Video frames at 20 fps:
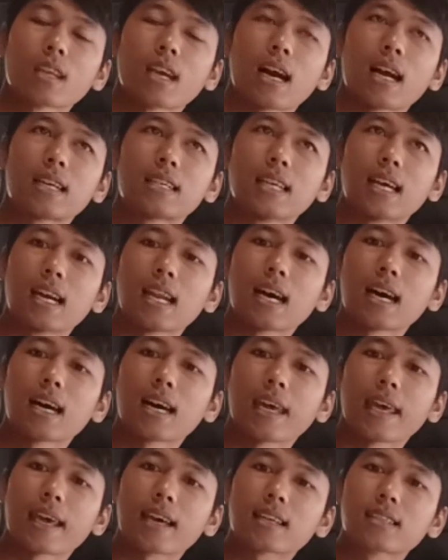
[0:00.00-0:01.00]

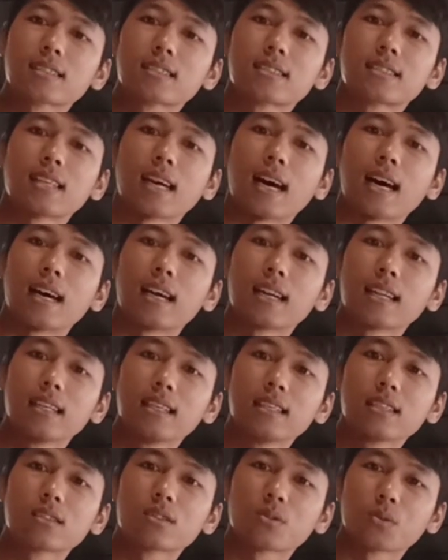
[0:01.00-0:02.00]
adalah X
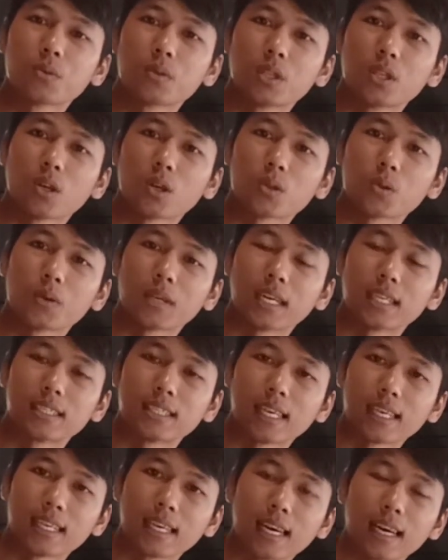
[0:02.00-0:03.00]
dari Sudiro
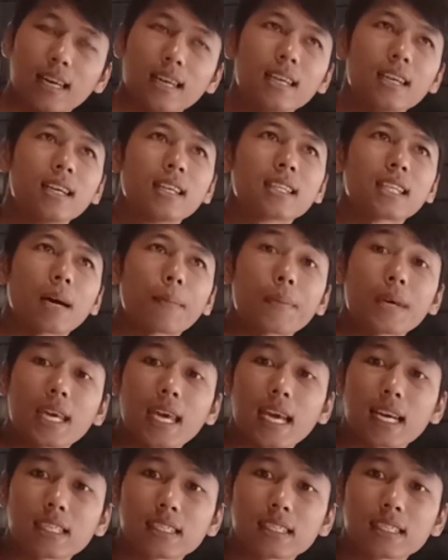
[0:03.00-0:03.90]
Tunggajaya tapi